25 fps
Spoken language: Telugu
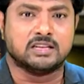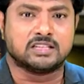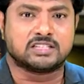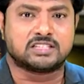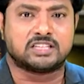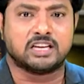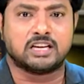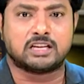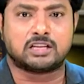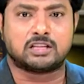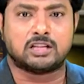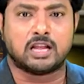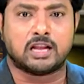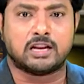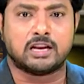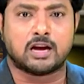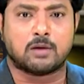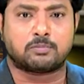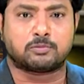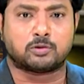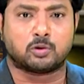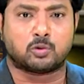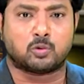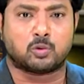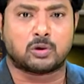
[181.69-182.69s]
సీట్
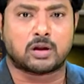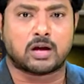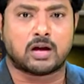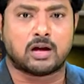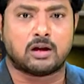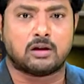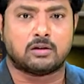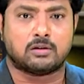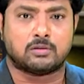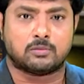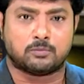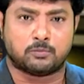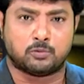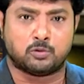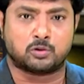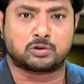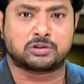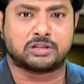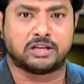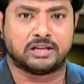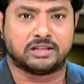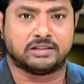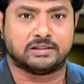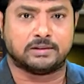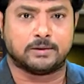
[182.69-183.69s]
దర్యాప్తు కూడా
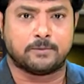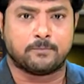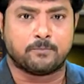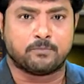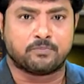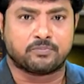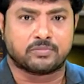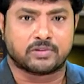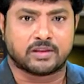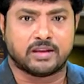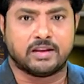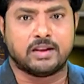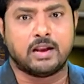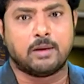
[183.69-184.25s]
పూర్తయింది ఈ